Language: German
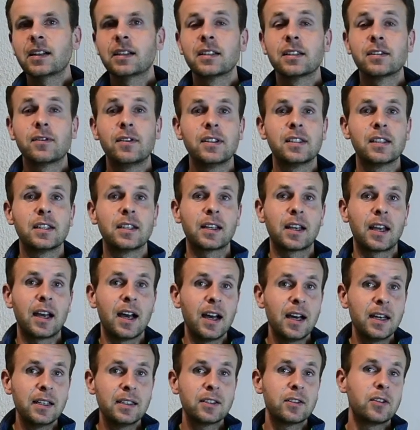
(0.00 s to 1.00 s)
28
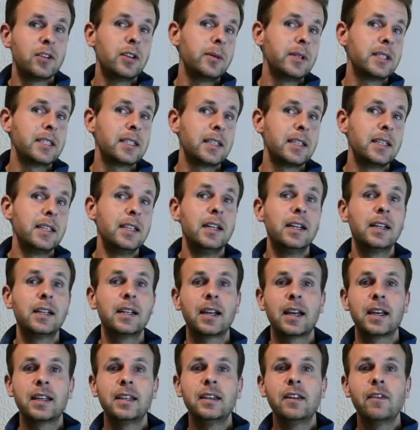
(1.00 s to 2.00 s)
Grad, soll aber jetzt hier
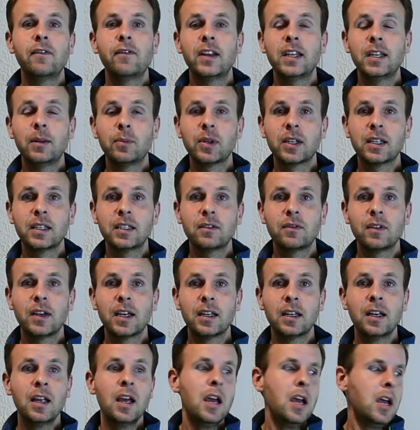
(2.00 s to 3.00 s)
kein Wetterbericht
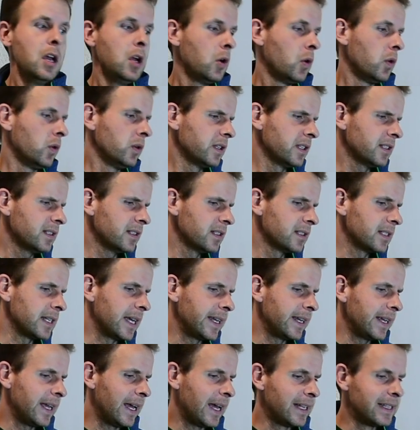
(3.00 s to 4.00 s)
werden. Und es sind
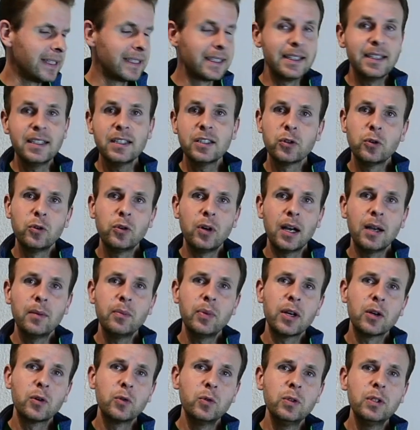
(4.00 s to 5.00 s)
an sich so ein
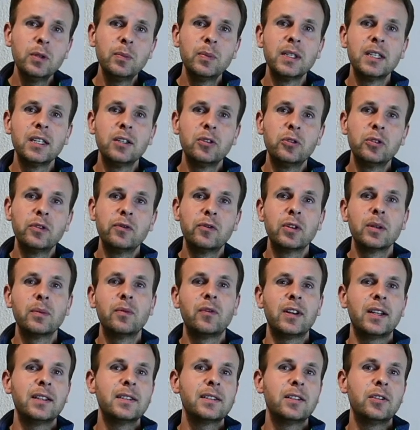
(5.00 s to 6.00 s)
paar gute Bedingungen, wo die
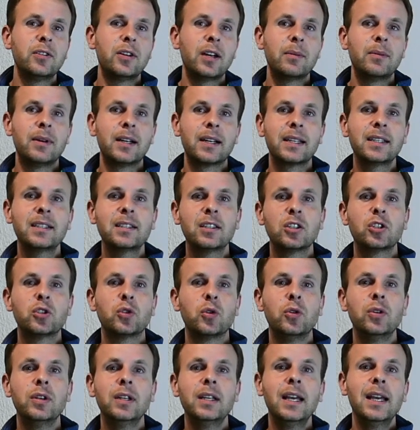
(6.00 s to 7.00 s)
Pflanze noch einmal richtig
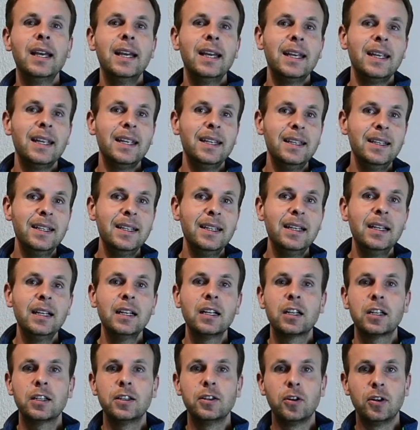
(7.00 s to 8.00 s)
schön in die
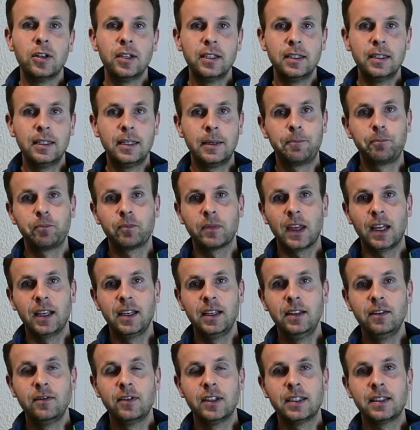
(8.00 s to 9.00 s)
Knollen
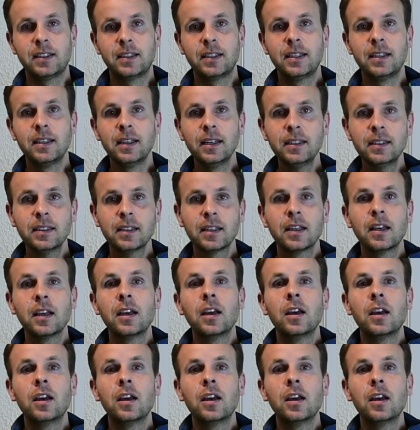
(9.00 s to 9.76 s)
investiert.